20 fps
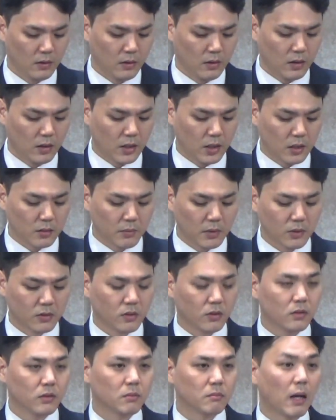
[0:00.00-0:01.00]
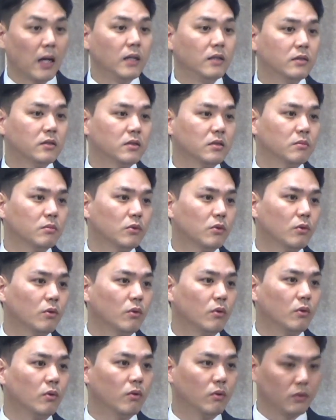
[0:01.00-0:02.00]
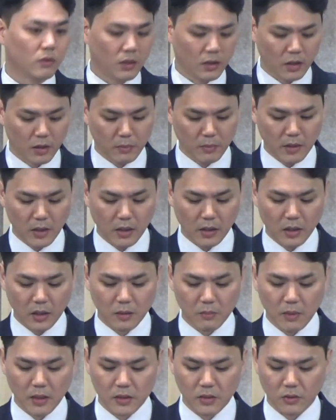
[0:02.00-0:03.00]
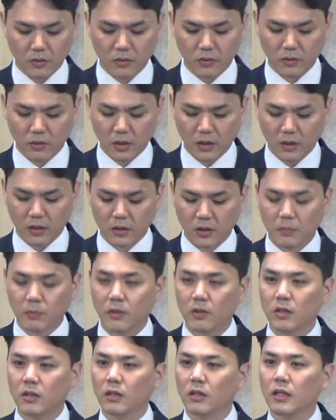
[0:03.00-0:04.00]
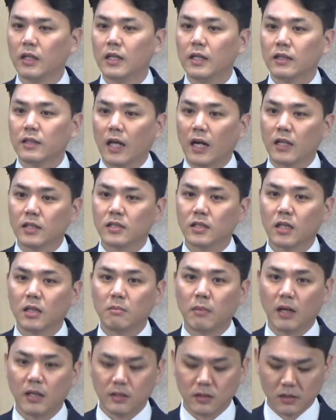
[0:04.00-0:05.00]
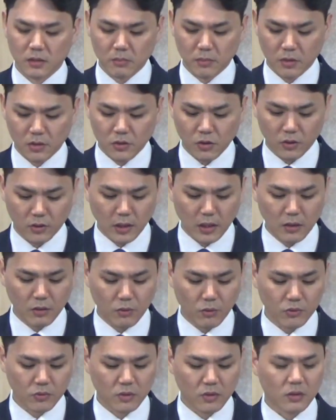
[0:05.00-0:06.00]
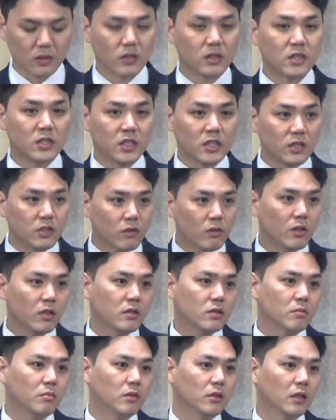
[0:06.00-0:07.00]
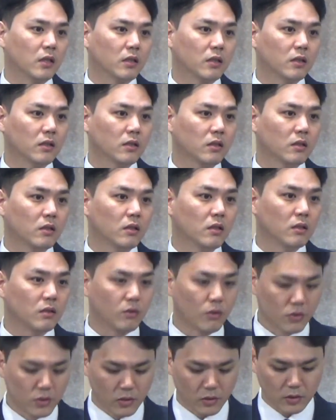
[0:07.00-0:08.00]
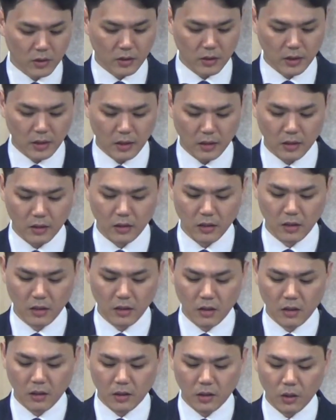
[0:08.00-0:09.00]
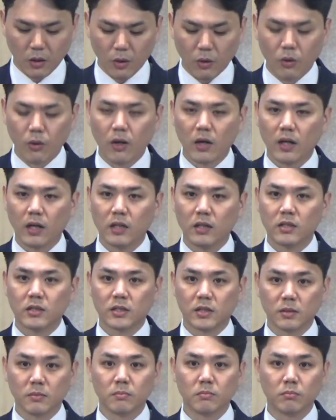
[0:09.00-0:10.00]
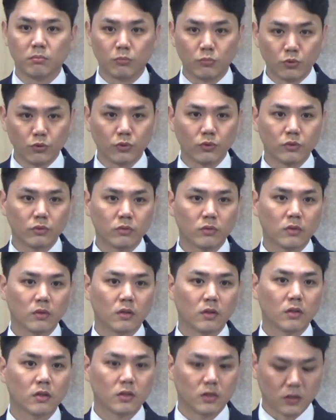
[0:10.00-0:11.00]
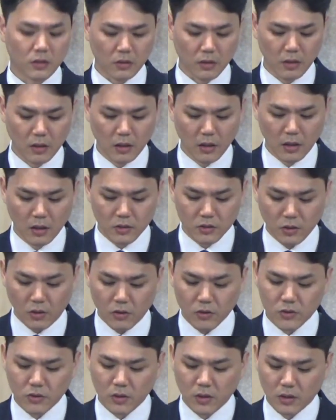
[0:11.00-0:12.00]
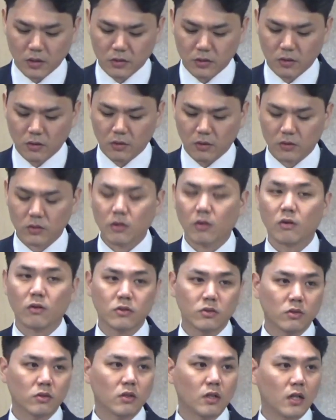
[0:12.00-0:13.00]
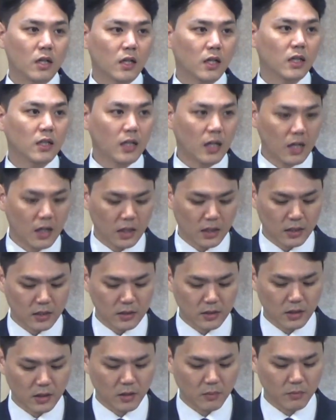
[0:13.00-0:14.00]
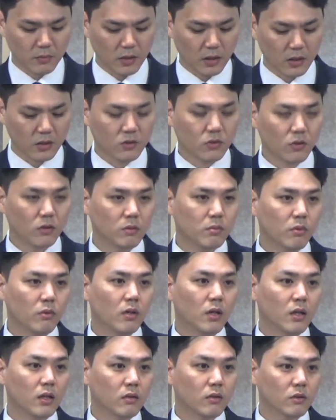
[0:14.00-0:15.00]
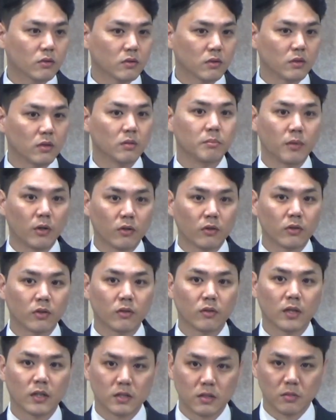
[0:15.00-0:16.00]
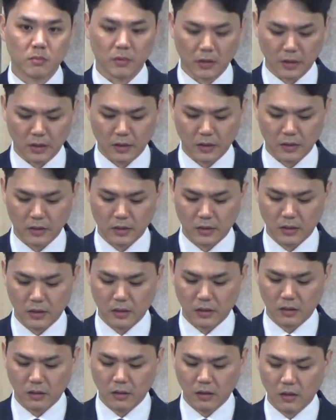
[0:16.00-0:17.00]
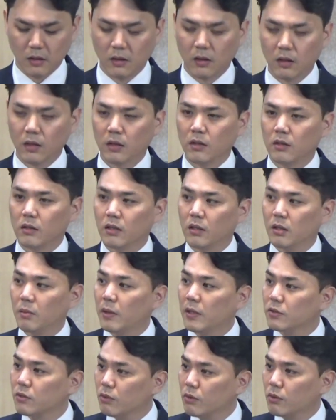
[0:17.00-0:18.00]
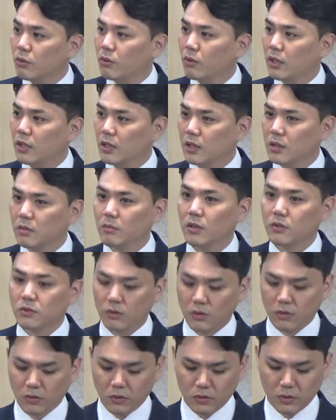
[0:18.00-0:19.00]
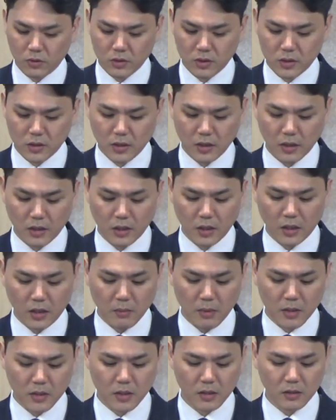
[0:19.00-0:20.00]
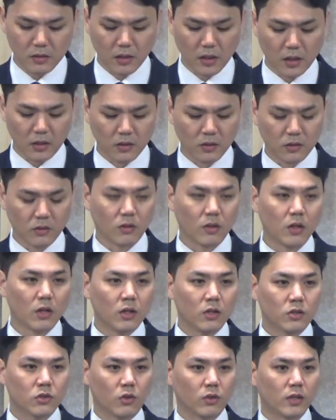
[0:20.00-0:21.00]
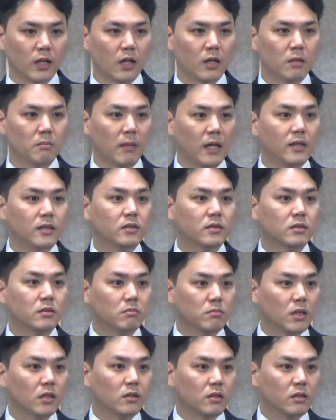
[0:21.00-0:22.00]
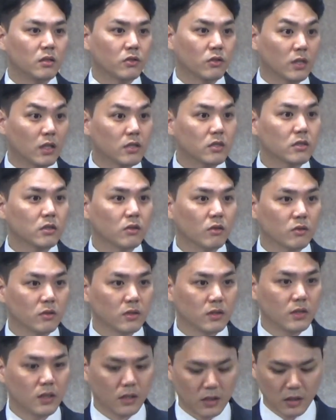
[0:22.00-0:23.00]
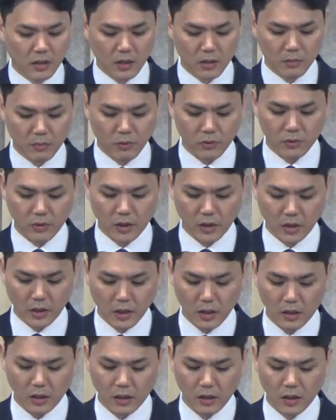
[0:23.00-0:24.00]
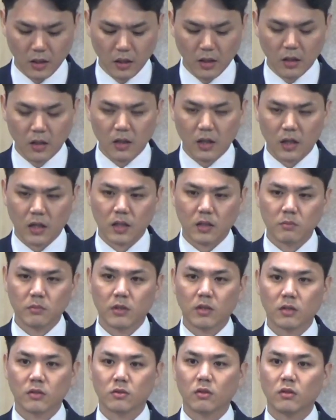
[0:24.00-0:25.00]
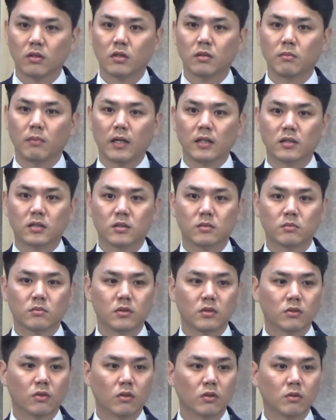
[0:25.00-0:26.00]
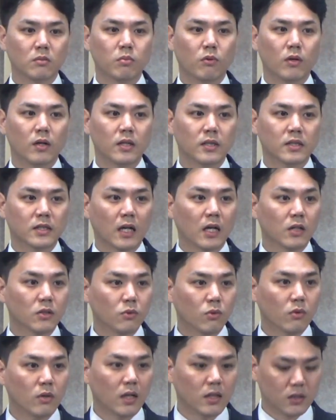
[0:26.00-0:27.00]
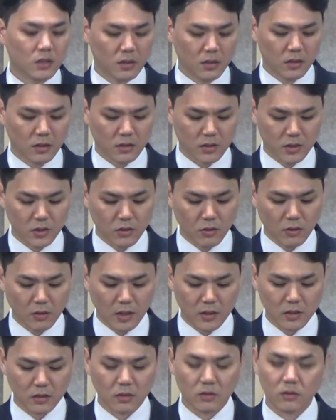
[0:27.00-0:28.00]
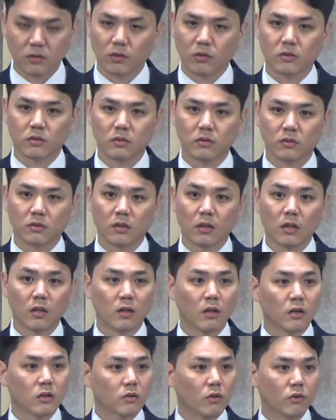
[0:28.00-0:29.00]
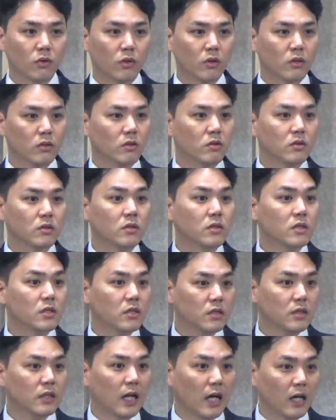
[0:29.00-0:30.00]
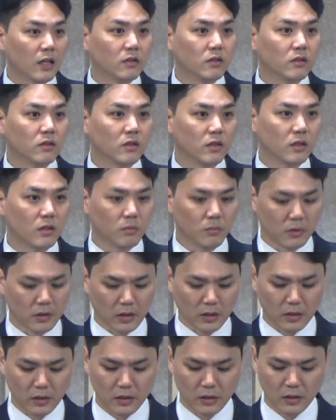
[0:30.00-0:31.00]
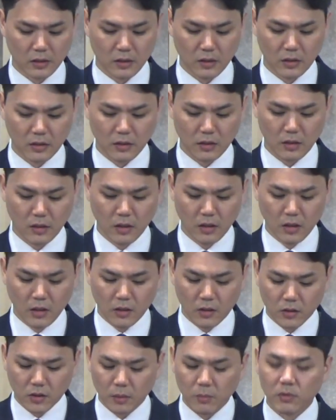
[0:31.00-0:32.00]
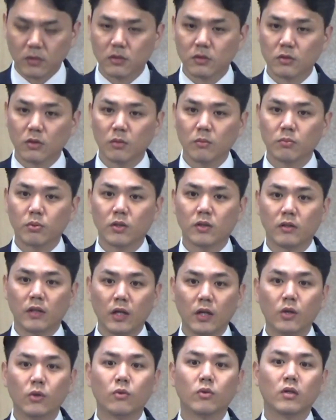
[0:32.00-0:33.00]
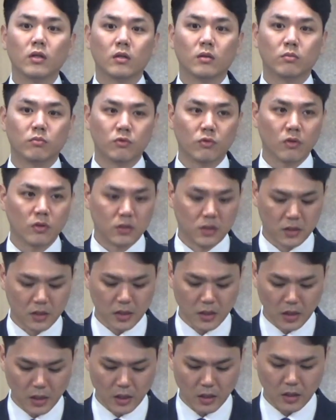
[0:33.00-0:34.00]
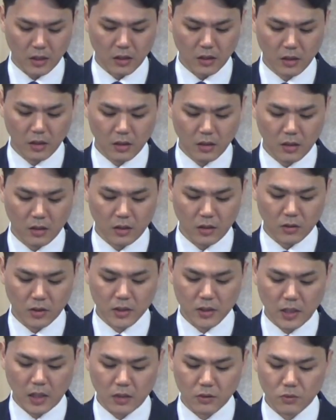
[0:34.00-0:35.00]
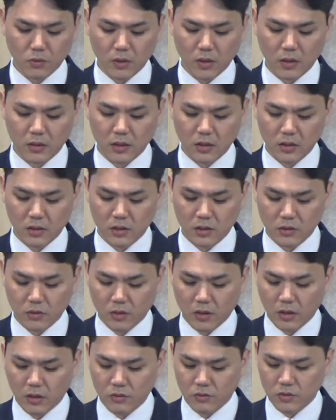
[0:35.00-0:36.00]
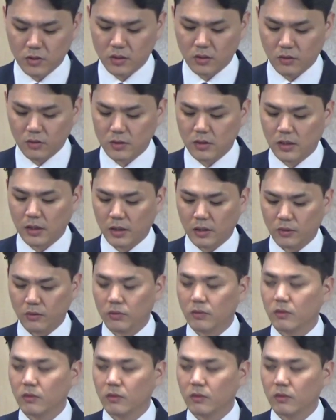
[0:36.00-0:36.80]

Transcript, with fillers: 하나님께서는 말씀으로 예레미야에게 임하셨는데 특별히 당신의 말씀을 전할 곳을 지정하십니다. 그곳이 어디인가? 여호와의 집 문, 즉 성전에서 성전을 향해 나아가는 사람들에게 선포할 것을 명령하십니다. 일반적으로 하나님께서 선지자에게 임하실 때에는 전할 말씀만을 전하시는 것을 생각해 볼 때에 하나님께서 그 말씀을 선포할 장소까지 지정하시는 것은 성경에서 흔치 않은 일입니다. 그렇다면 그 선포의 내용이 무엇이기에 이렇게 장소까지 지정해 주신 것일까요?